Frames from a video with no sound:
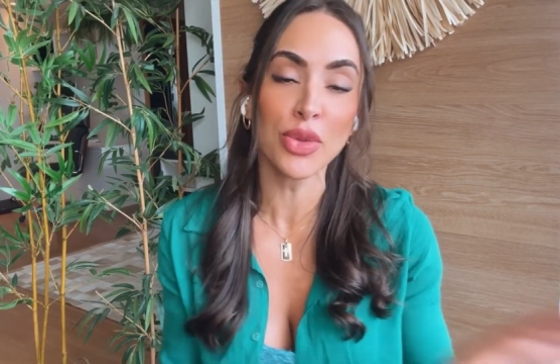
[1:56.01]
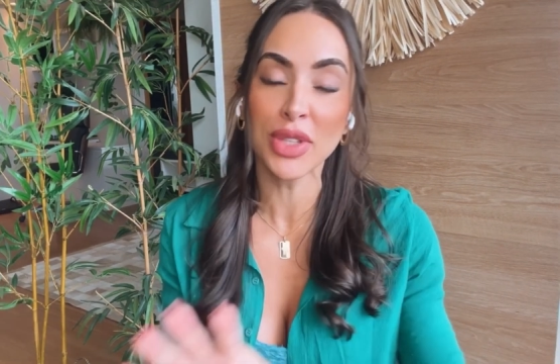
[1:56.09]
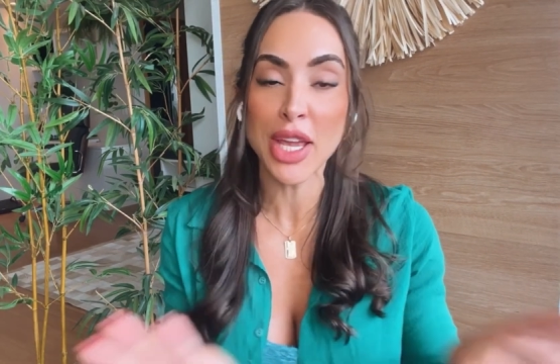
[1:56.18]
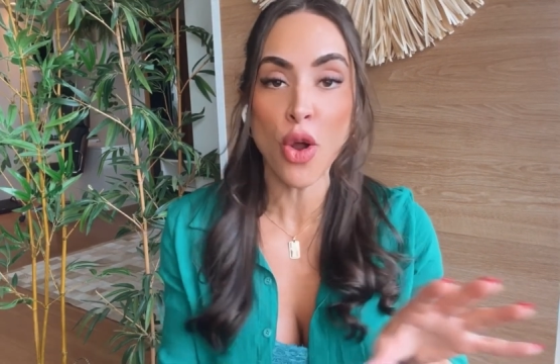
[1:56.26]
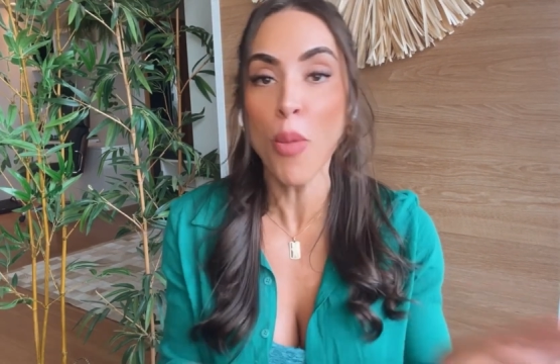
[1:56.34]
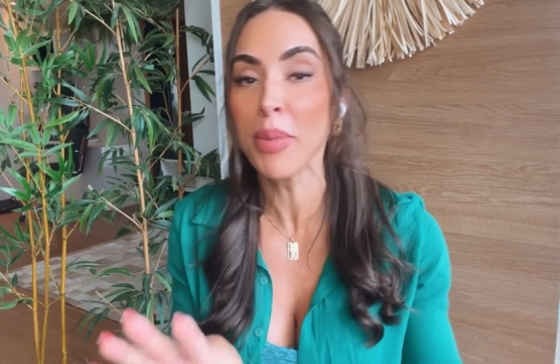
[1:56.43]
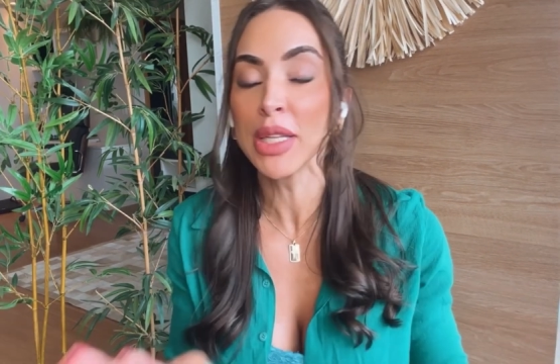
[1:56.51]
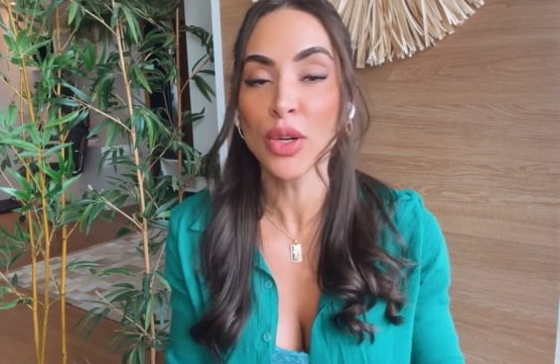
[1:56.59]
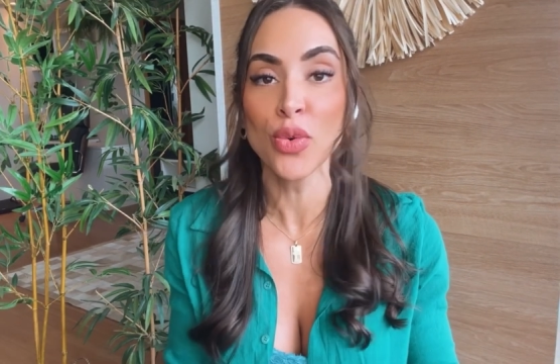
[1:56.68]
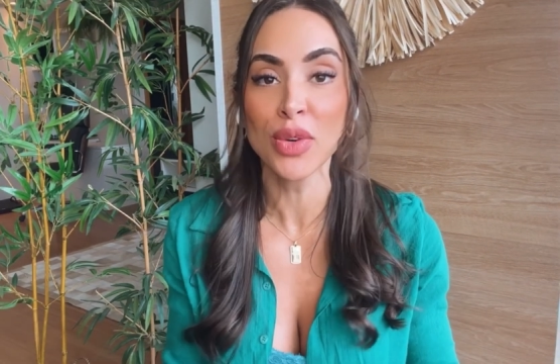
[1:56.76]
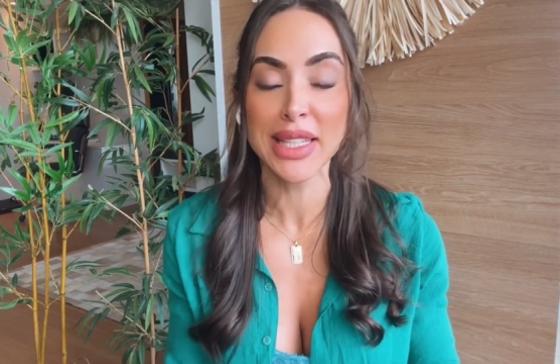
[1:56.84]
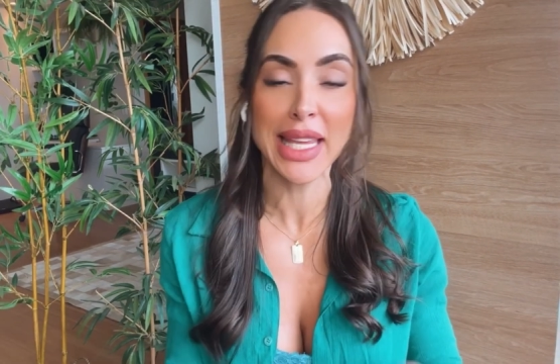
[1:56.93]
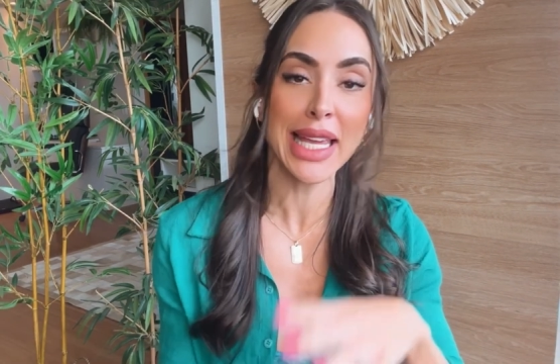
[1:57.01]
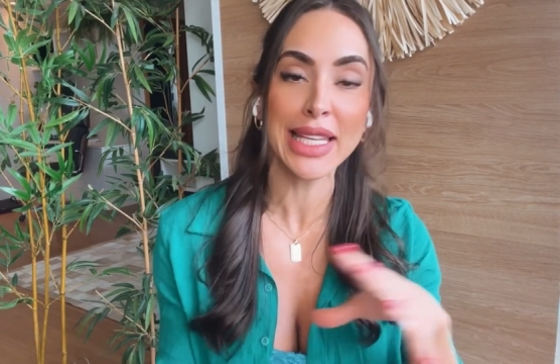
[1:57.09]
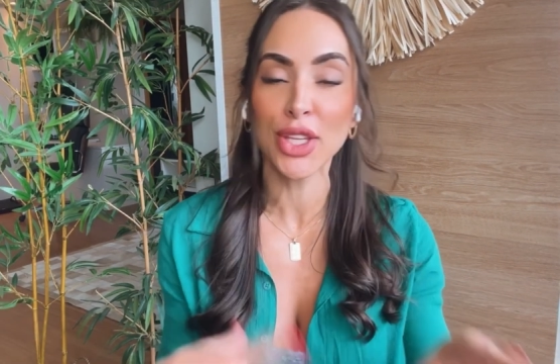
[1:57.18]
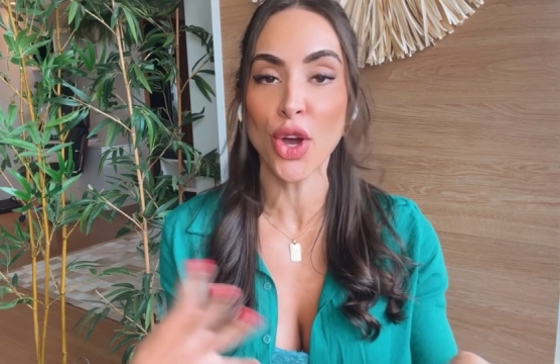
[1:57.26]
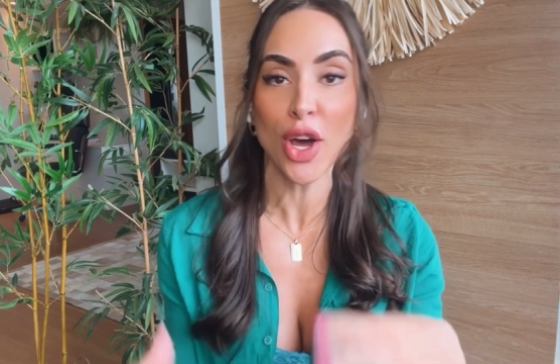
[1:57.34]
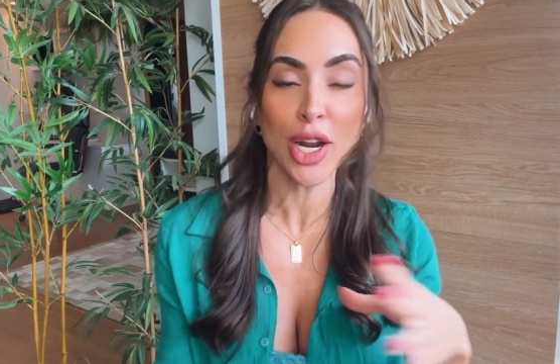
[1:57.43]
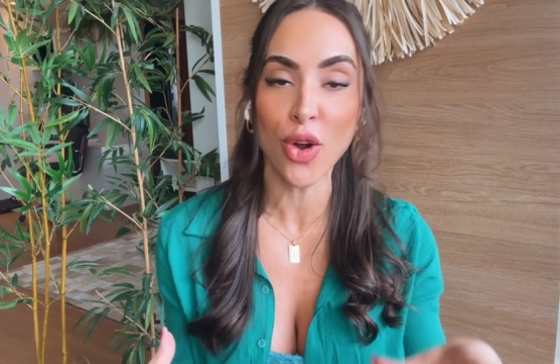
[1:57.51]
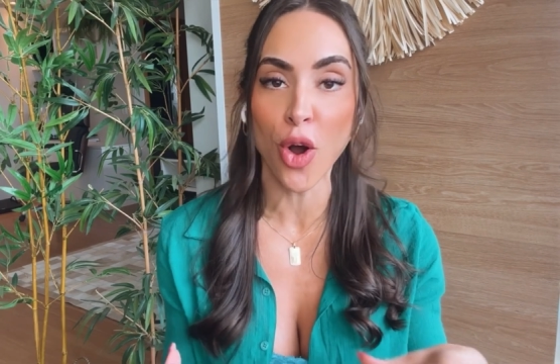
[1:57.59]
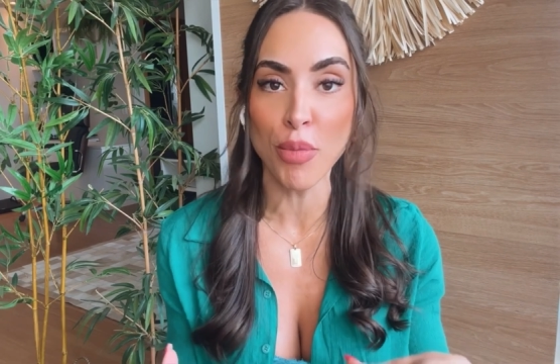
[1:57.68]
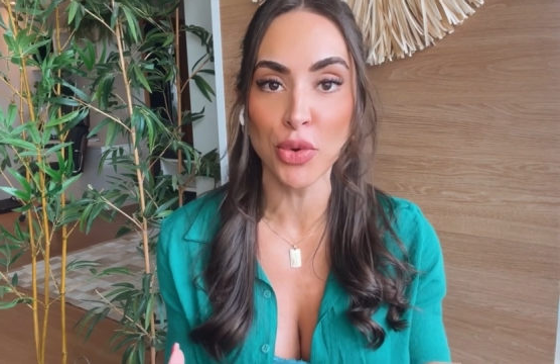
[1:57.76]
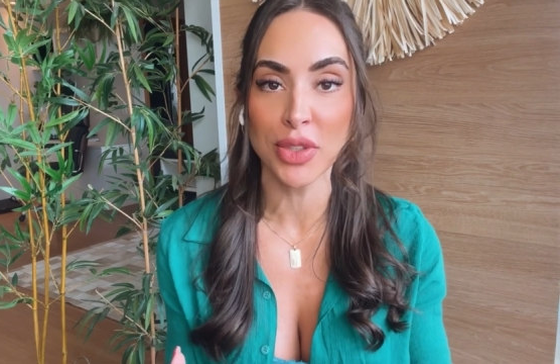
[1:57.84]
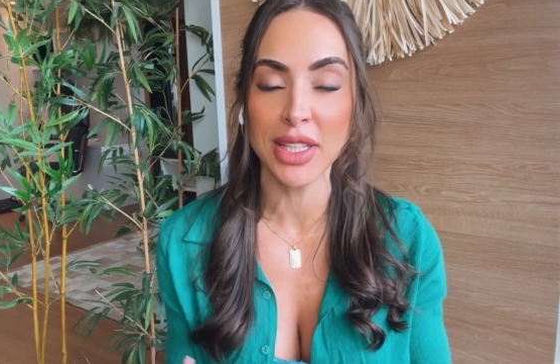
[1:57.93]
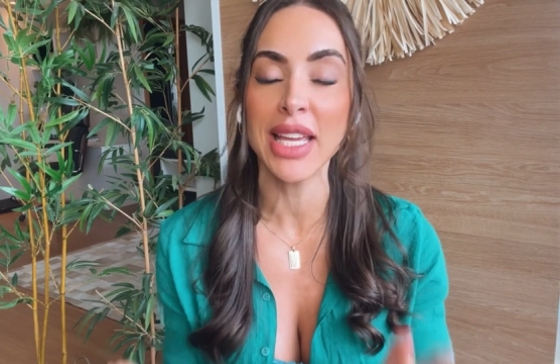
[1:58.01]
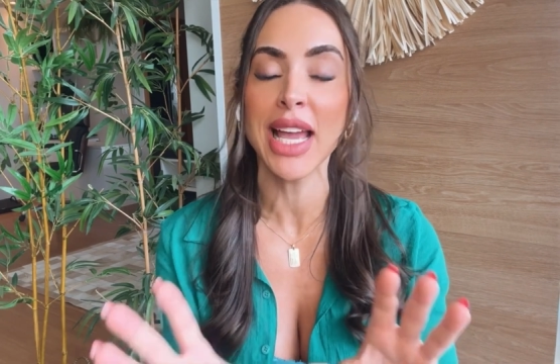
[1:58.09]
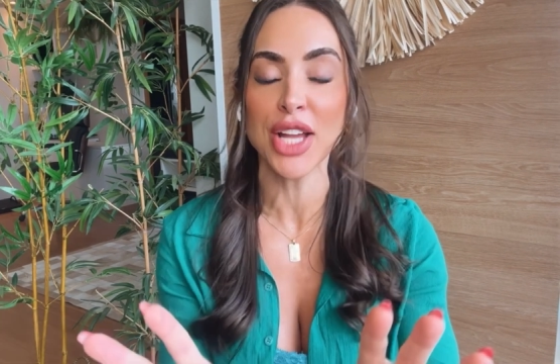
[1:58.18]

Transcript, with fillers: no que combina com o que, que hora come o que.